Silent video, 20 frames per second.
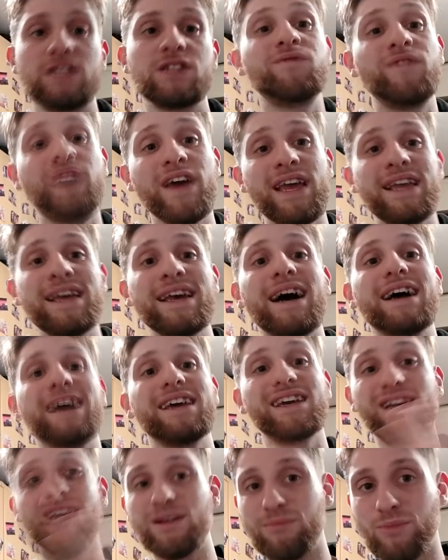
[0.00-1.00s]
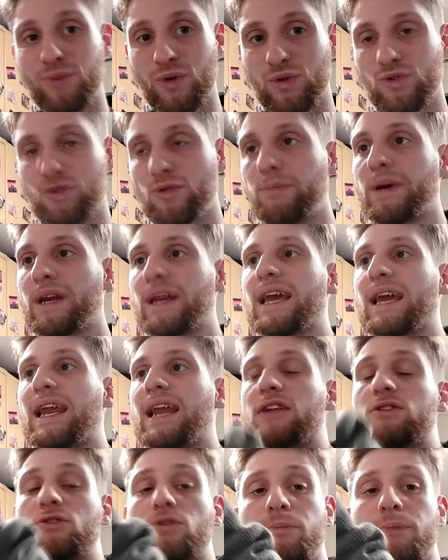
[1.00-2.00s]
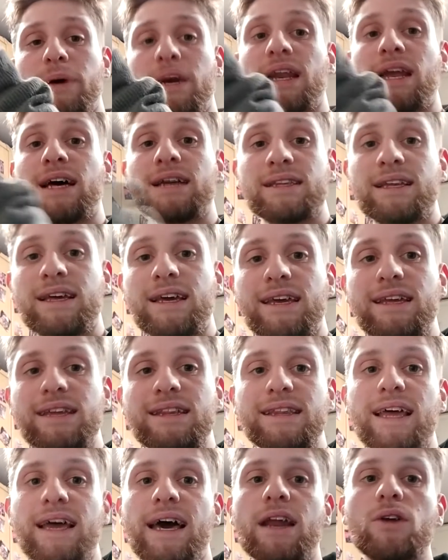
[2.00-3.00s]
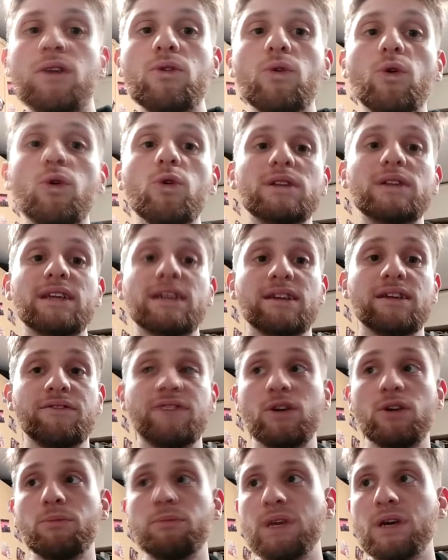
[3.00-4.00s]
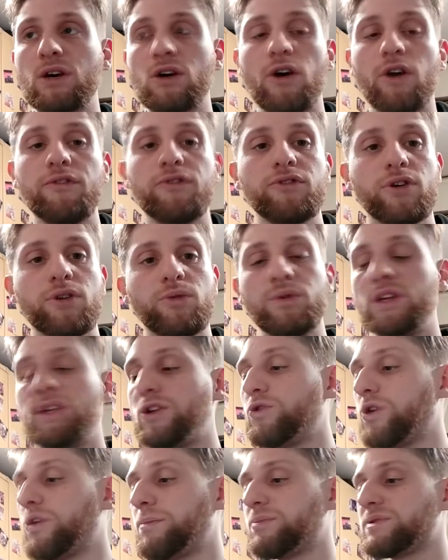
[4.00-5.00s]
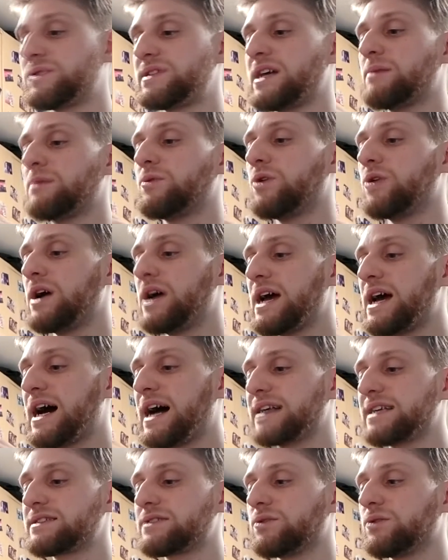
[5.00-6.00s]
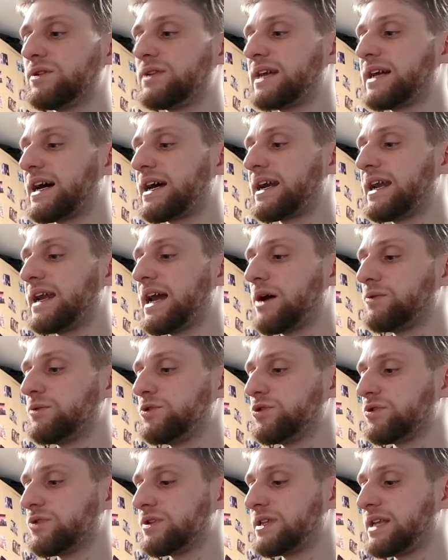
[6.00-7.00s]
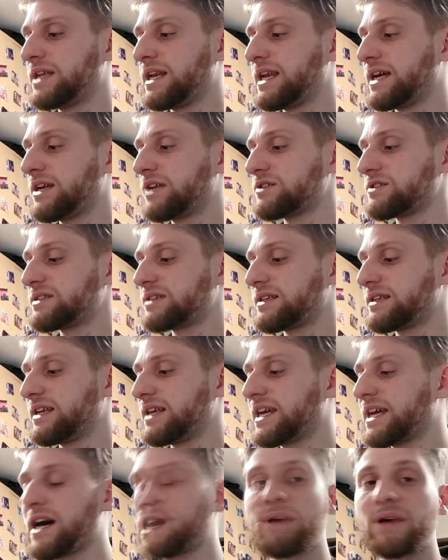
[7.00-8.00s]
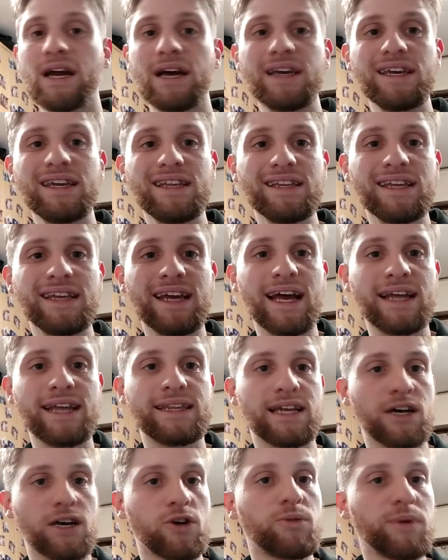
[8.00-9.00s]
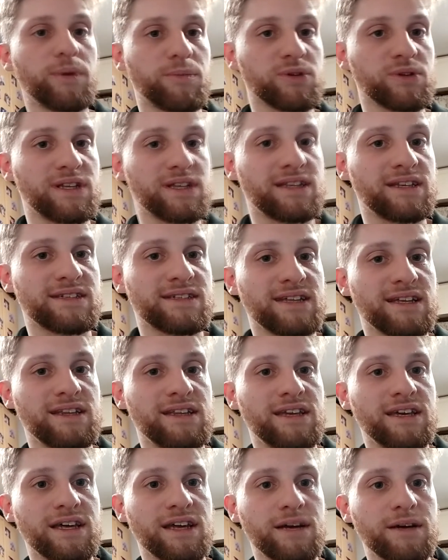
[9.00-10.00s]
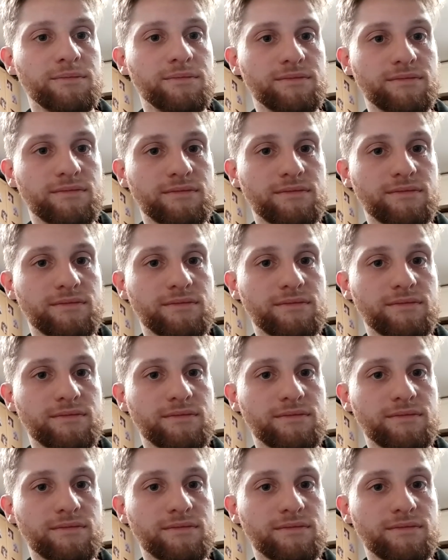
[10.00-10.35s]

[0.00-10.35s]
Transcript: sveglia il mondo perché l'altoparlante interno oltre ad avere un microfono e quindi noi possiamo ascoltare l'audio della nostra telecamera in diretta come potete sentire